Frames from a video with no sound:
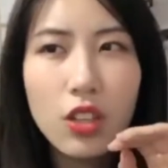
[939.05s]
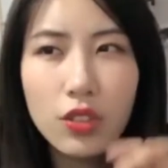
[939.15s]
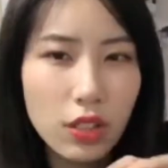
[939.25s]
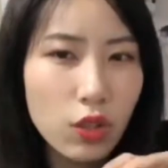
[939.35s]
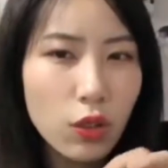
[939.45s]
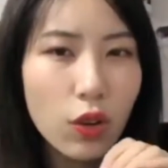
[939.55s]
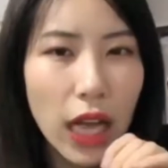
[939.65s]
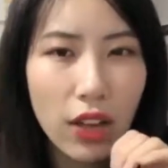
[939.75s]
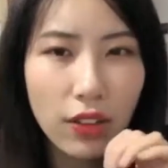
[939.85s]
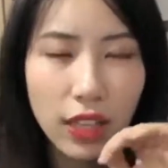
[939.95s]
就鸡胸肉
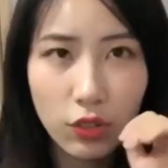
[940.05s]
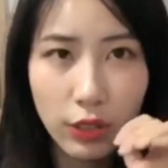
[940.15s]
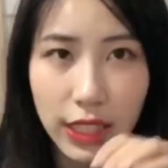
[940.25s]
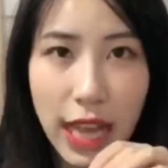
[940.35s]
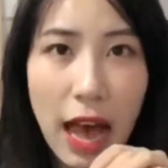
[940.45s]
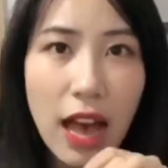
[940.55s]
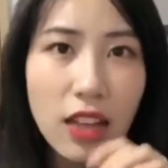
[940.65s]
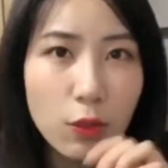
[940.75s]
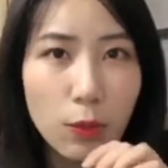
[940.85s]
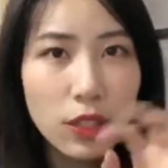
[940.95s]
还有那种
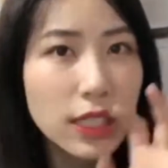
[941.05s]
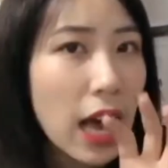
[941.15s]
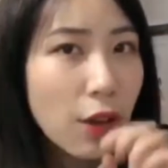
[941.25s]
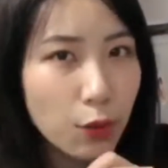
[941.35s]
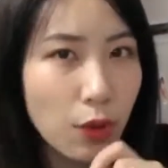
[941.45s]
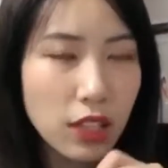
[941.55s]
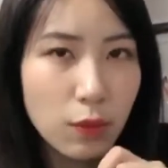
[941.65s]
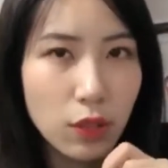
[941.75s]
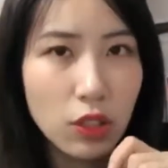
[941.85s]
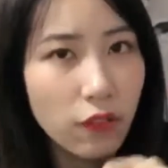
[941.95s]
虾什么虾鱼啊
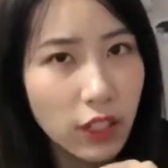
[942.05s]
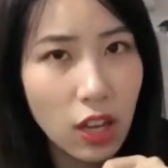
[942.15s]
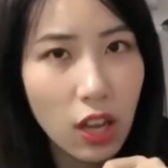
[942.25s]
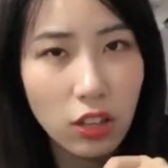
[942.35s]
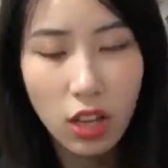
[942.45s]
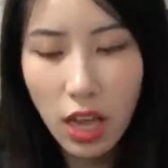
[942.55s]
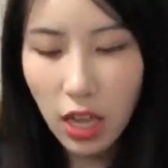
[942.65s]
什么的是非常好的。